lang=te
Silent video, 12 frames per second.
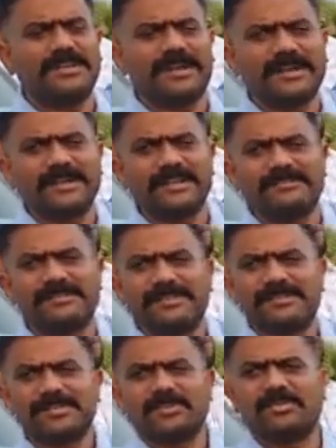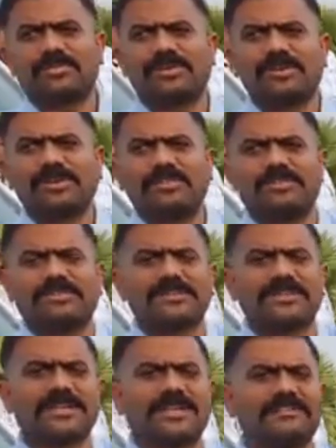రెంటల్ పే చేయకోకుండా ఉన్నాడు
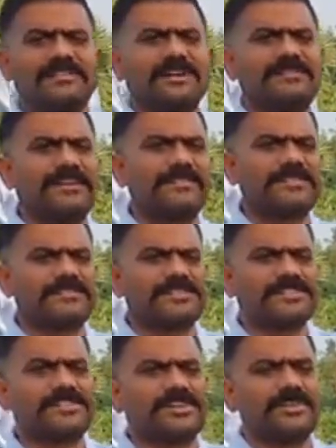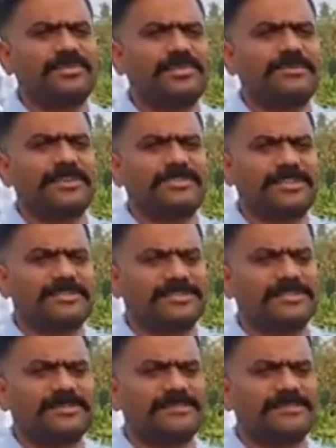అతనికి ఏ విధంగా ఫేవర్స్ చేసినాడో కూడా మనకు తెలుసు